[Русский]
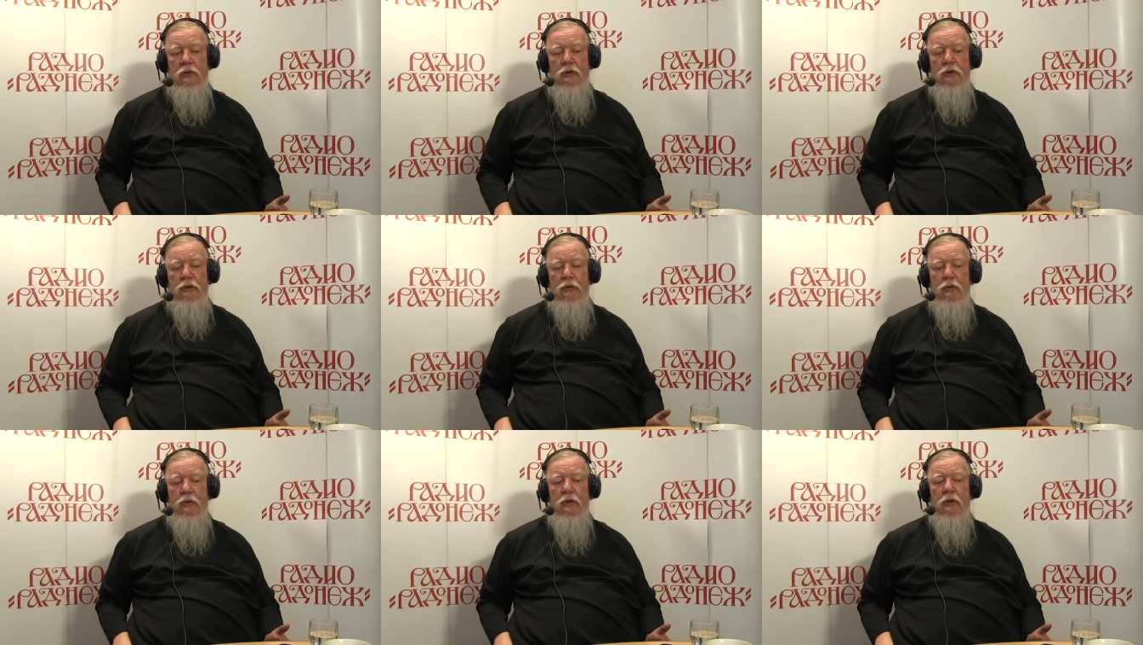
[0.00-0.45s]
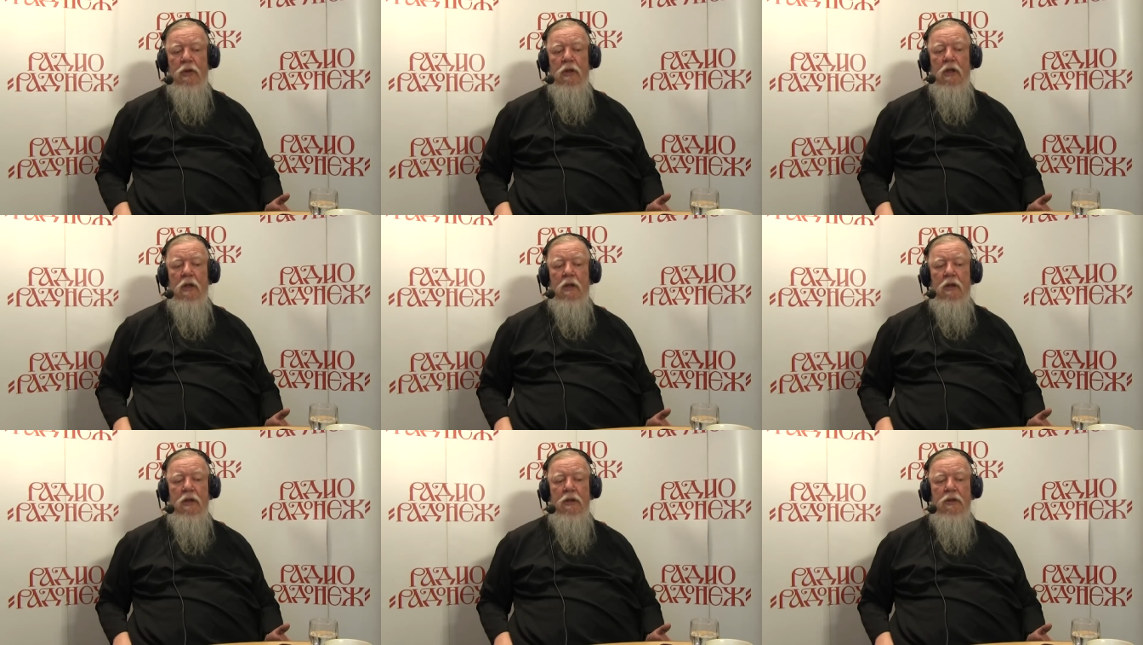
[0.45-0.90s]
сегодня
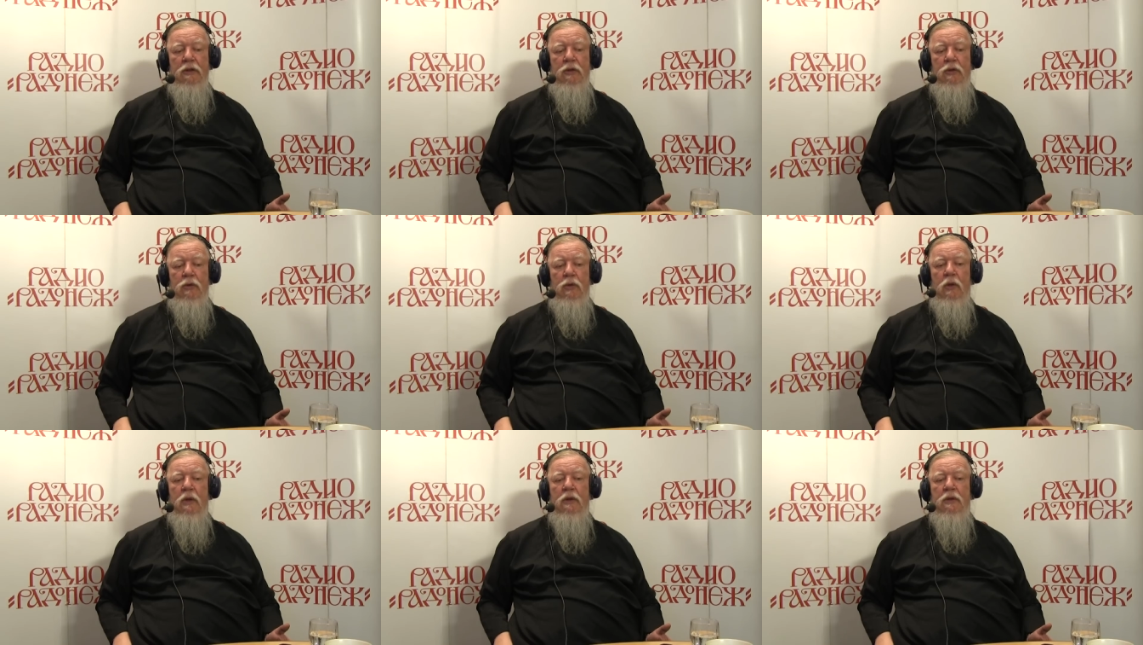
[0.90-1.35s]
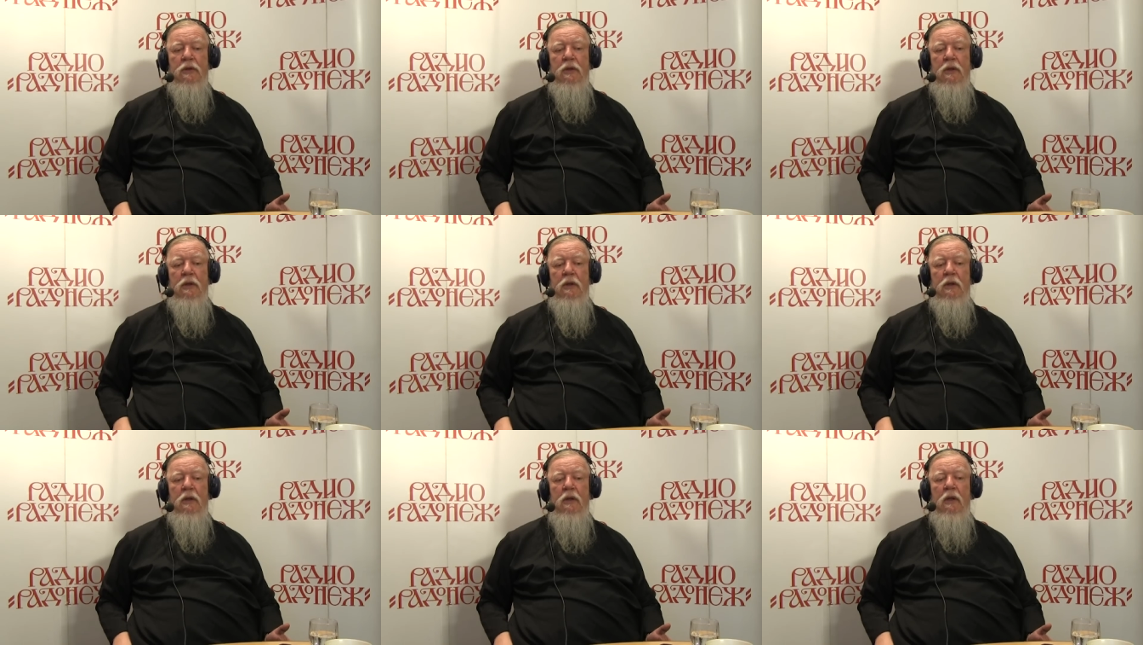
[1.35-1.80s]
какая-то
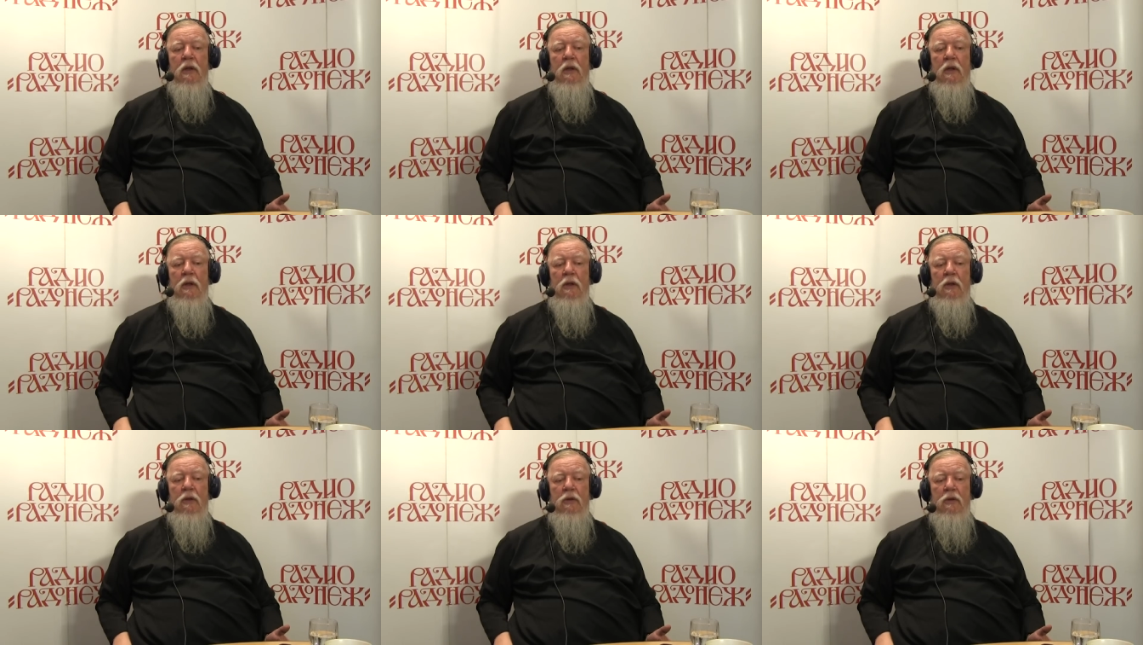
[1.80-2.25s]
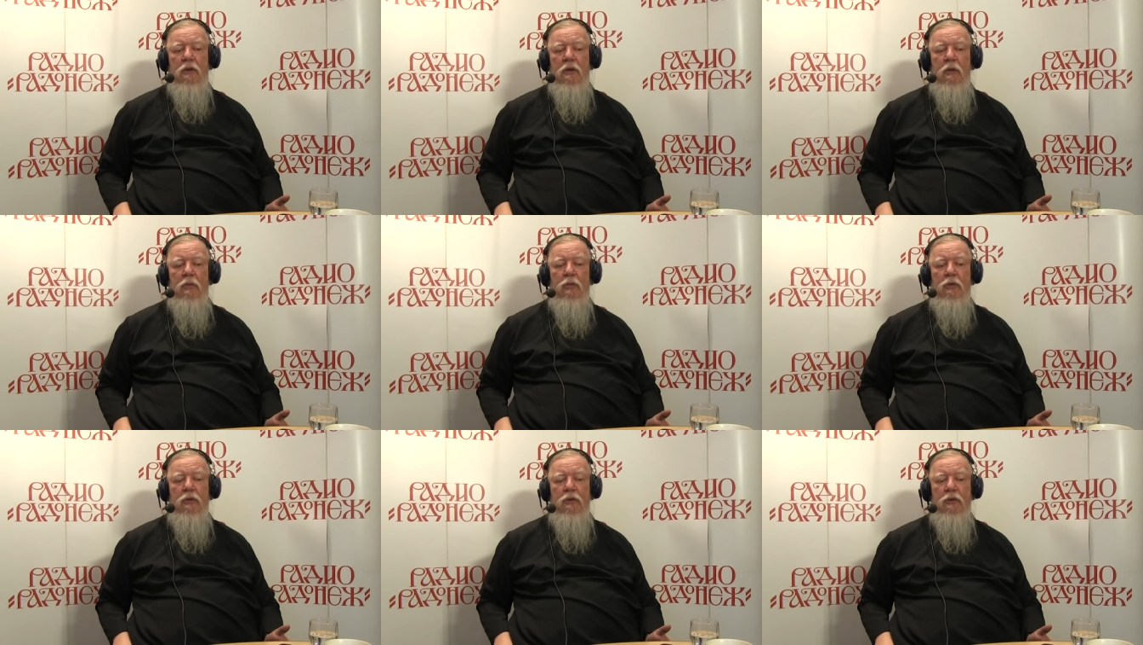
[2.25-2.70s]
ситуация, ну,
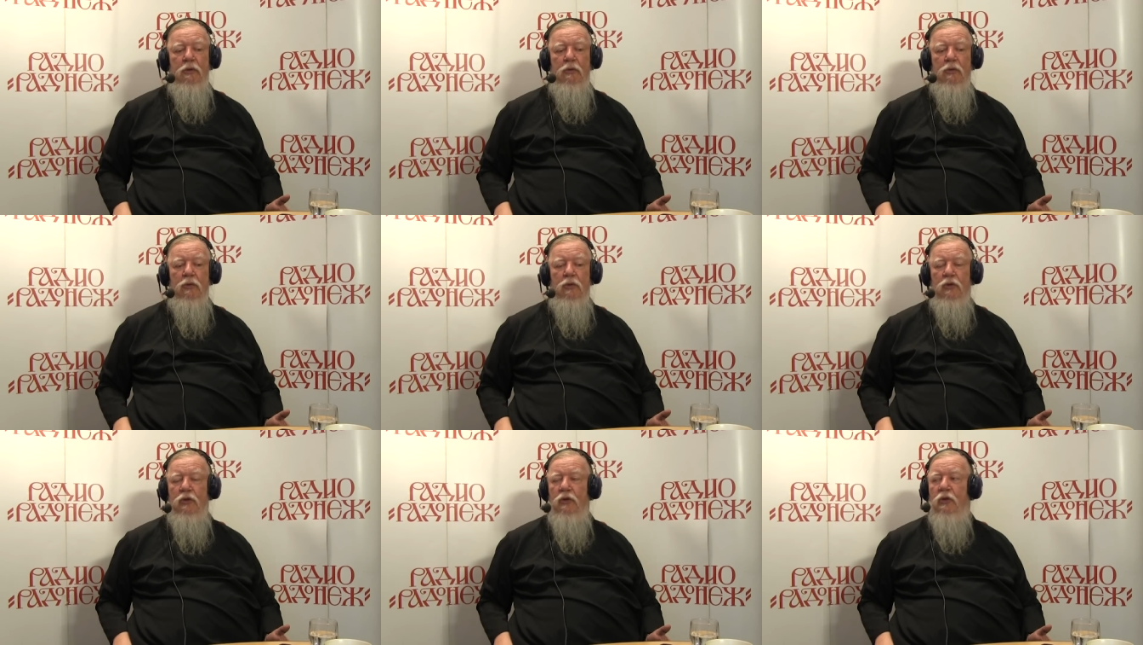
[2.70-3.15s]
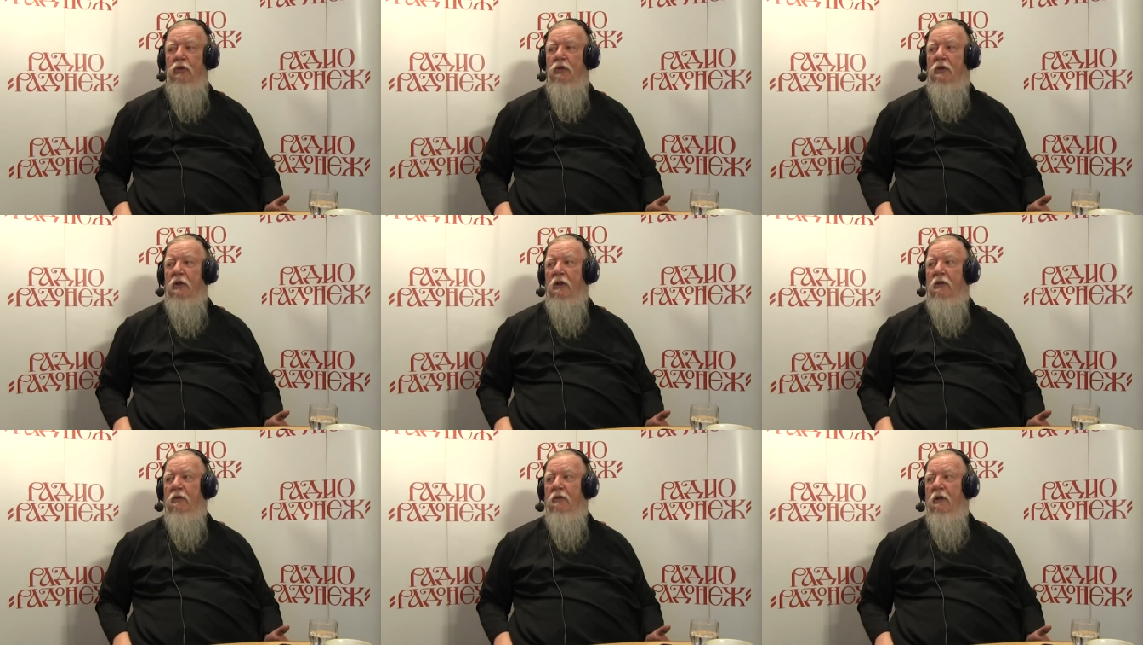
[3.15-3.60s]
допустим, ну,
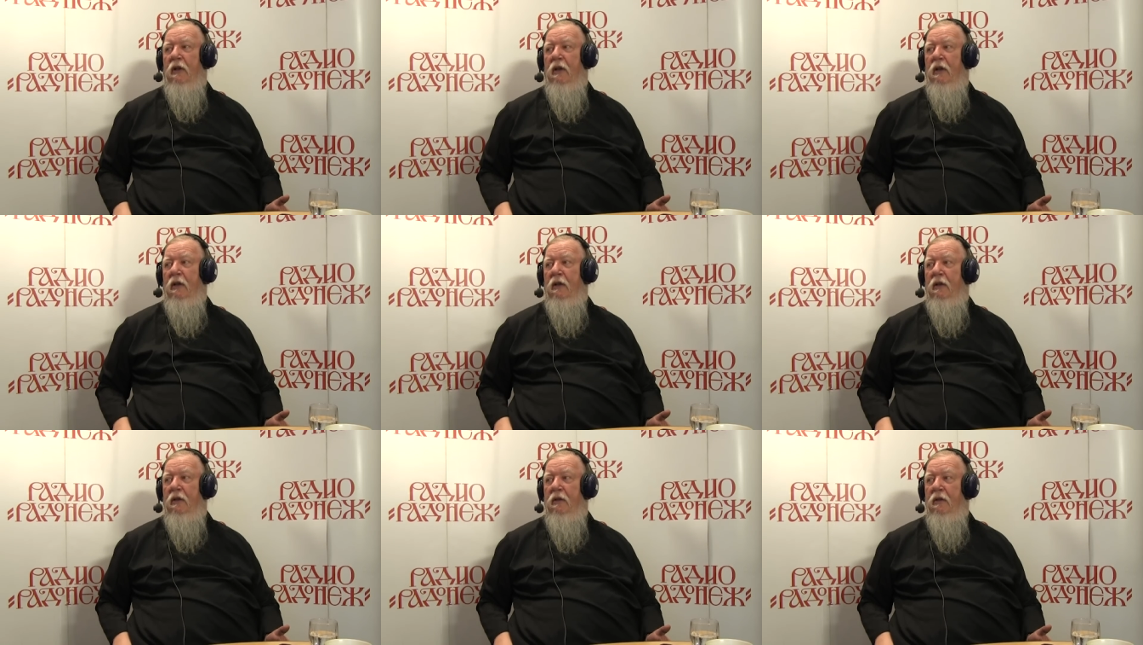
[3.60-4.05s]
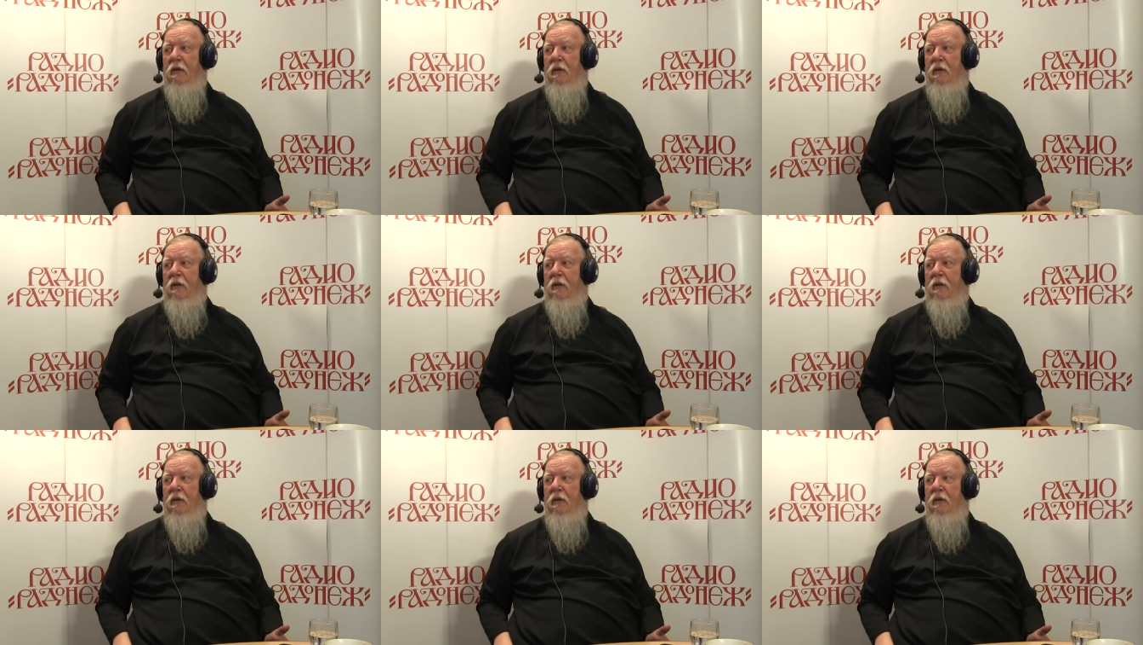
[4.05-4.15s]
ждет трамвая.